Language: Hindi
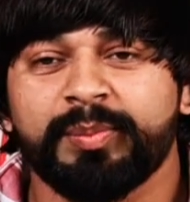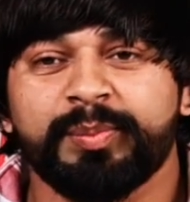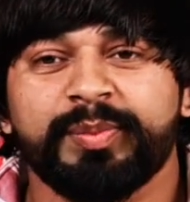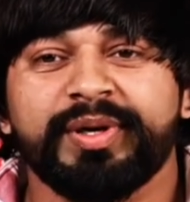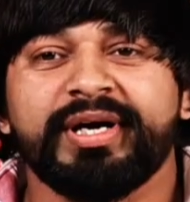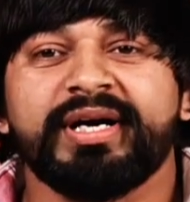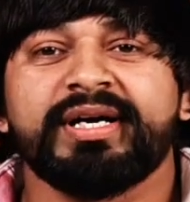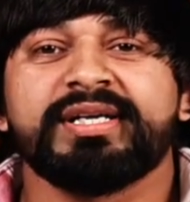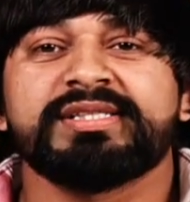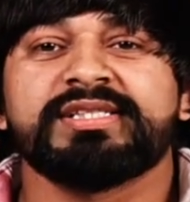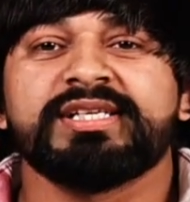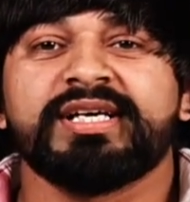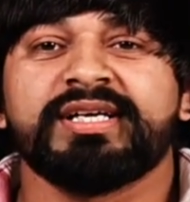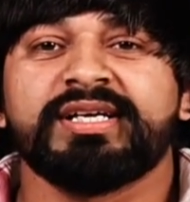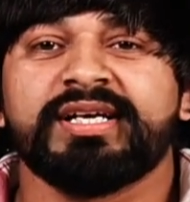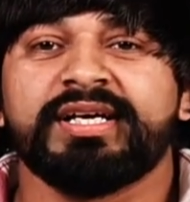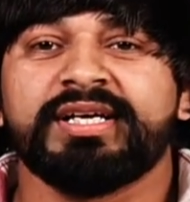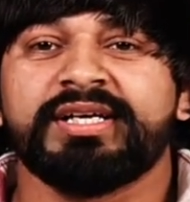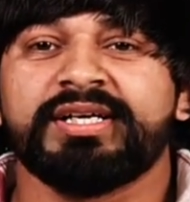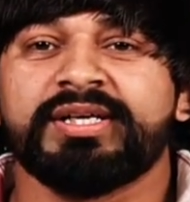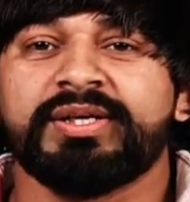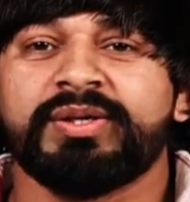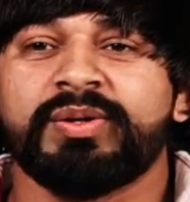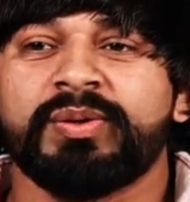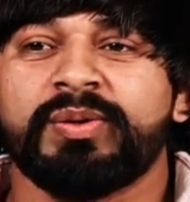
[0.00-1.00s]
बैठ जा
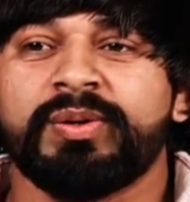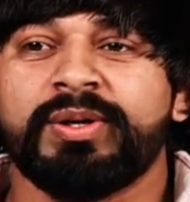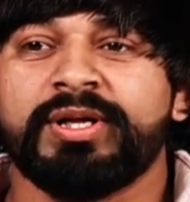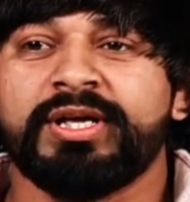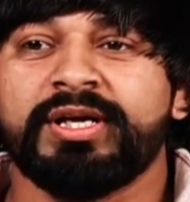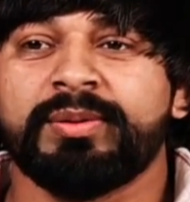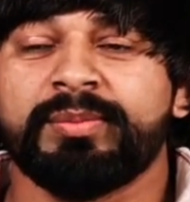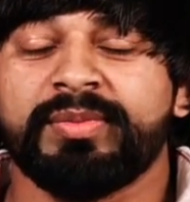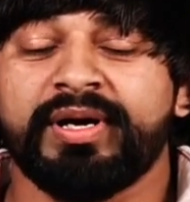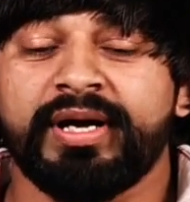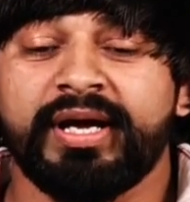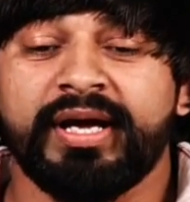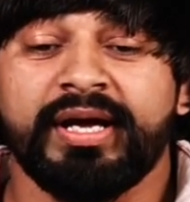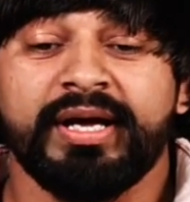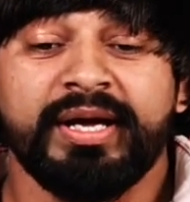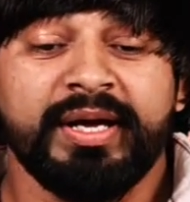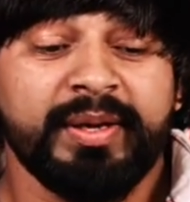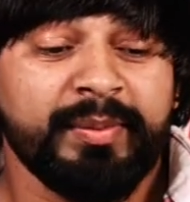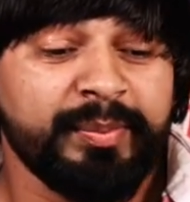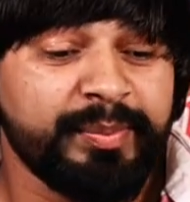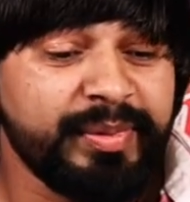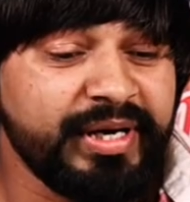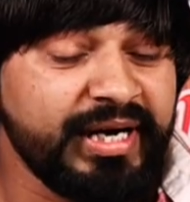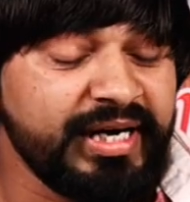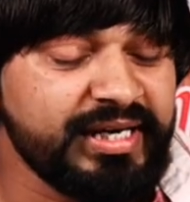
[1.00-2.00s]
नहीं डोली में
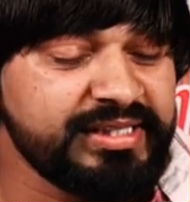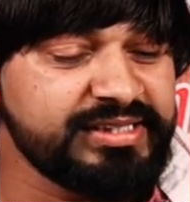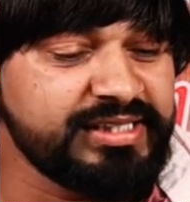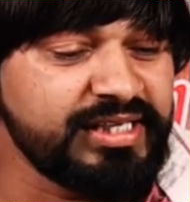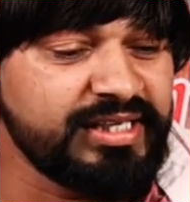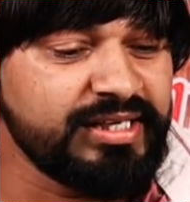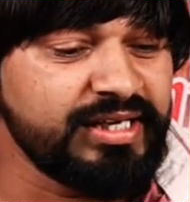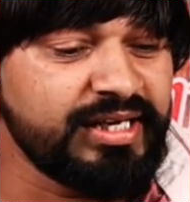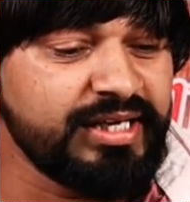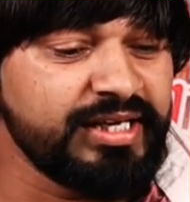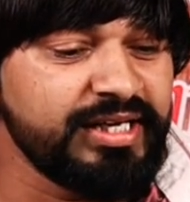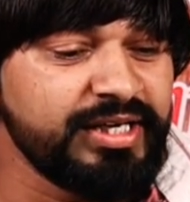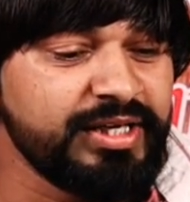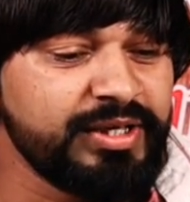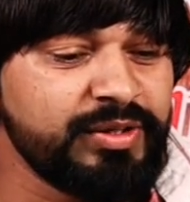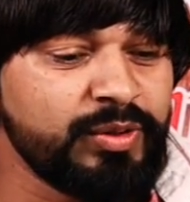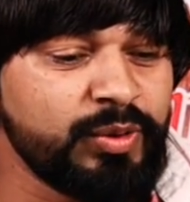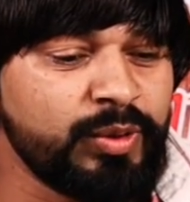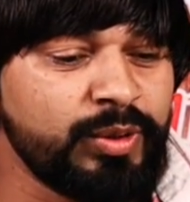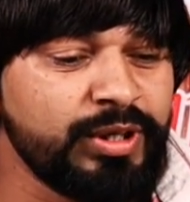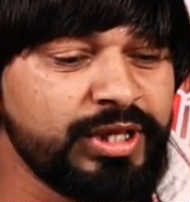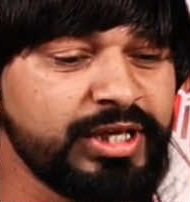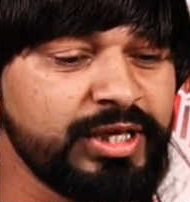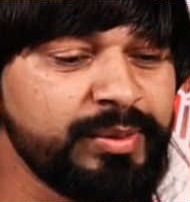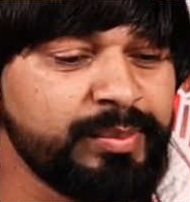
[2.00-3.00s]
बैठ जा नहीं
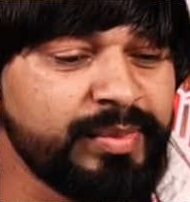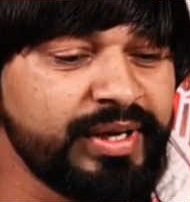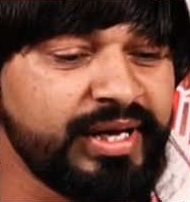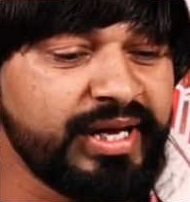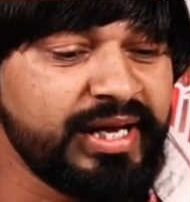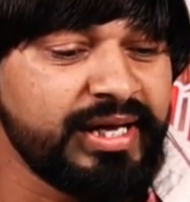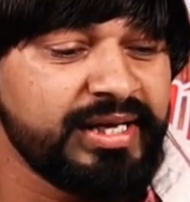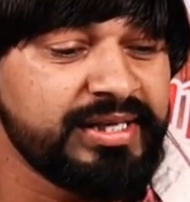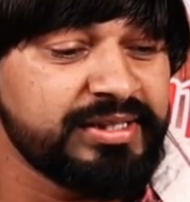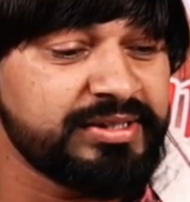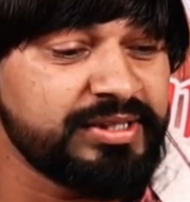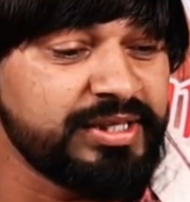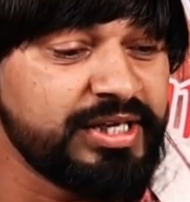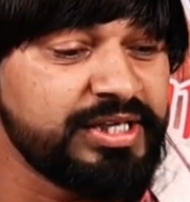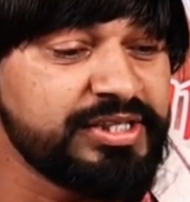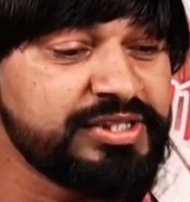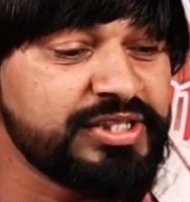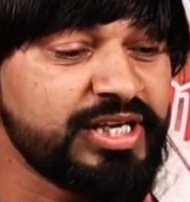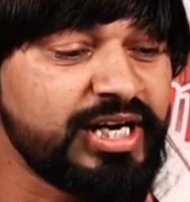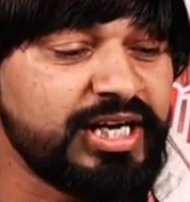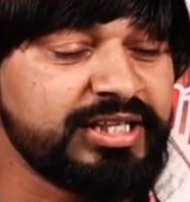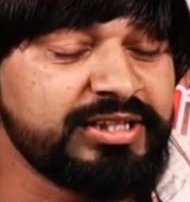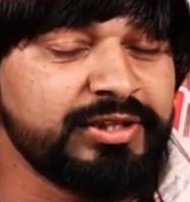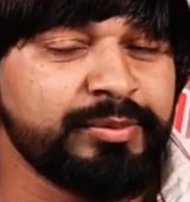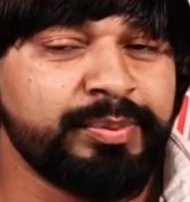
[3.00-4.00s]
डोली में तने
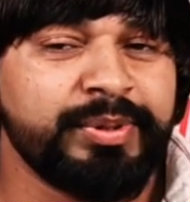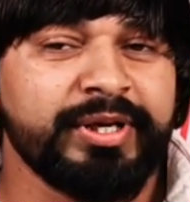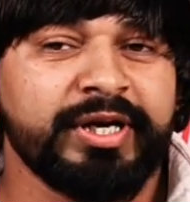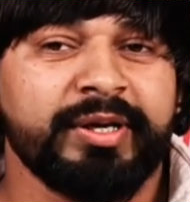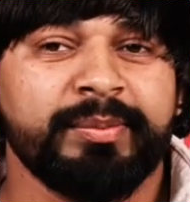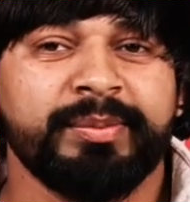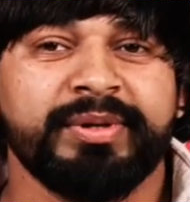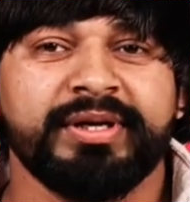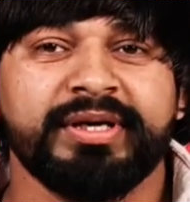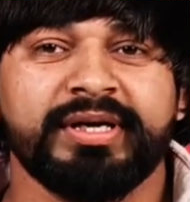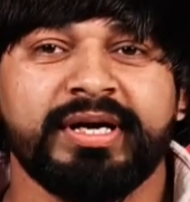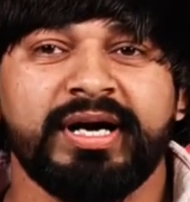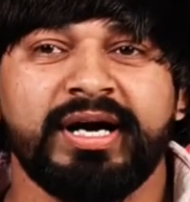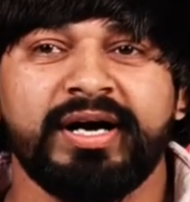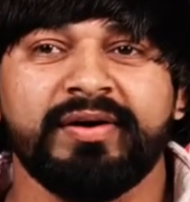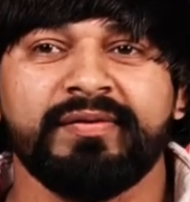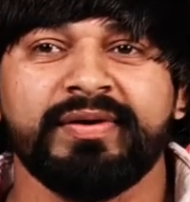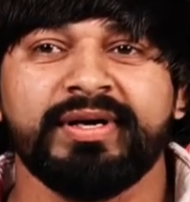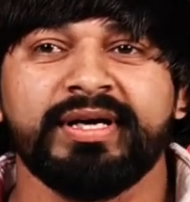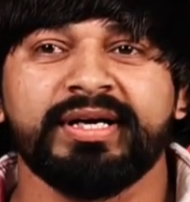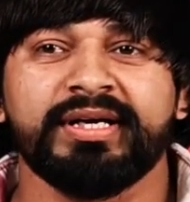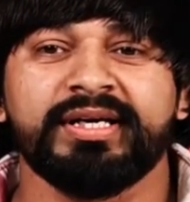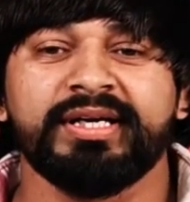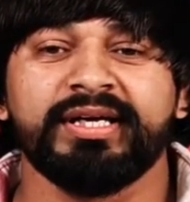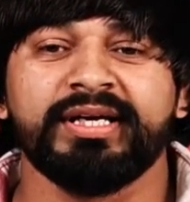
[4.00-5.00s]
याद फिर भी
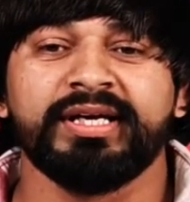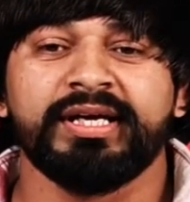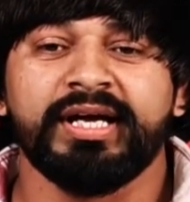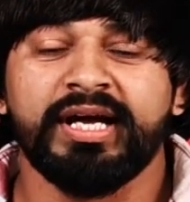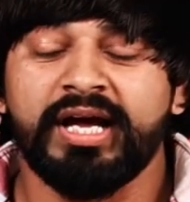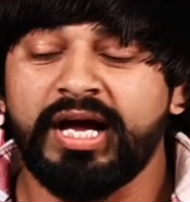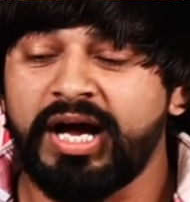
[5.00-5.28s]
आवेगी